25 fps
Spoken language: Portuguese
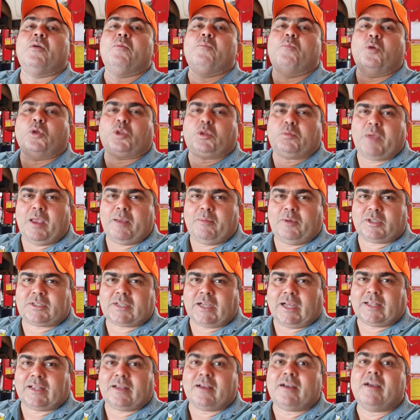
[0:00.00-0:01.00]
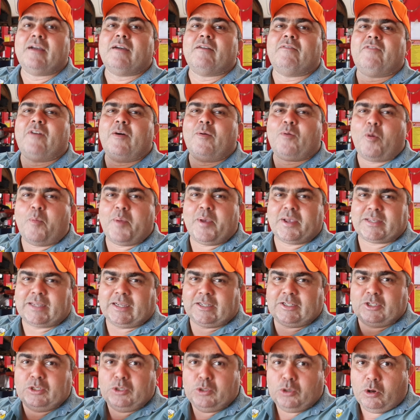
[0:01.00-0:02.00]
Muito bem, moçada. Vamos começar
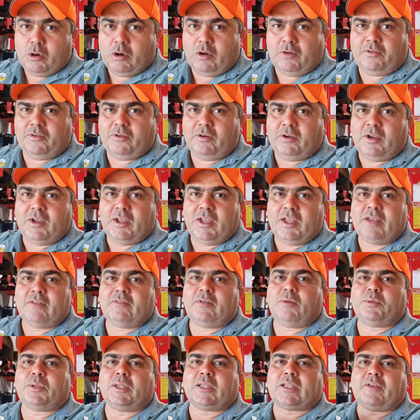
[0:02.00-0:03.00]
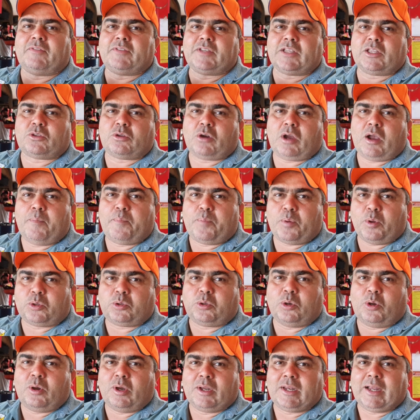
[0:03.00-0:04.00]
de novo e vamos tentar fazer a troca
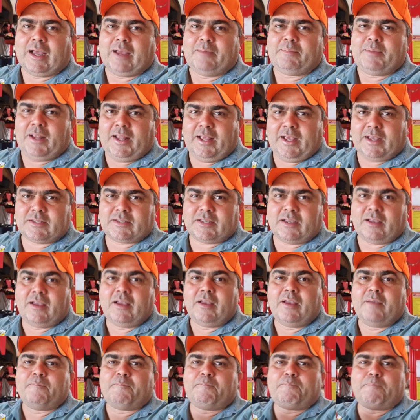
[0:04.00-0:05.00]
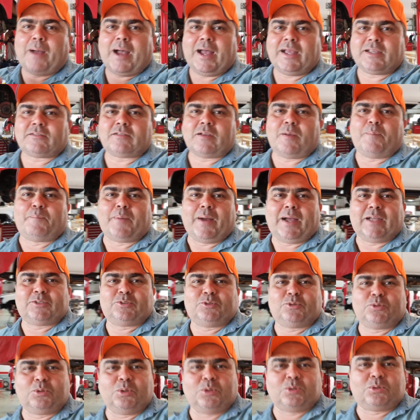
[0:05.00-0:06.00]
protocolar, beleza? Passo a
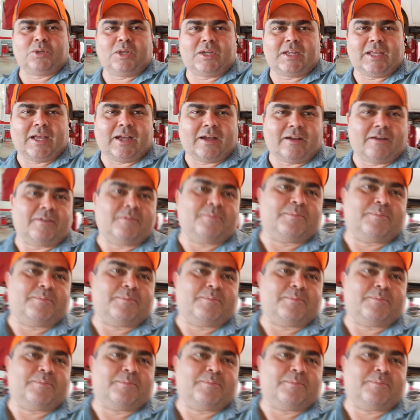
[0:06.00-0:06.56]
passo, tutorial,